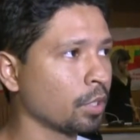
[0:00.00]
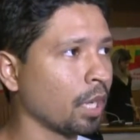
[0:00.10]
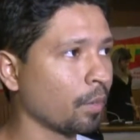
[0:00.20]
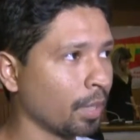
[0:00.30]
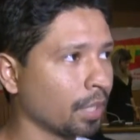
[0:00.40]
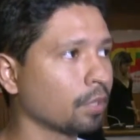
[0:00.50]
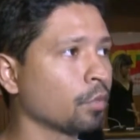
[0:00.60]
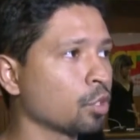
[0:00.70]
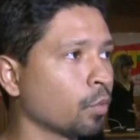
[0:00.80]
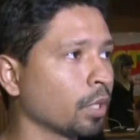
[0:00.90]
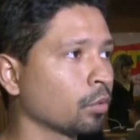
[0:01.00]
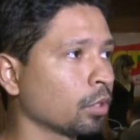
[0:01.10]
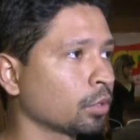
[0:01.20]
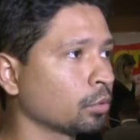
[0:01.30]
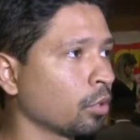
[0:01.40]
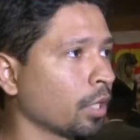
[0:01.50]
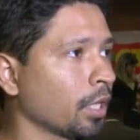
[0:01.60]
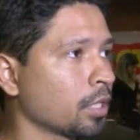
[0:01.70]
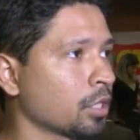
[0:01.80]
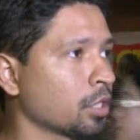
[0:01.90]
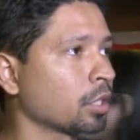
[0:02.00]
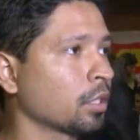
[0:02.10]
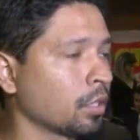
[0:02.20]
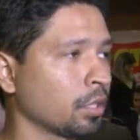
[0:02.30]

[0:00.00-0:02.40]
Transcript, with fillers: armada 24 horas nos locais de,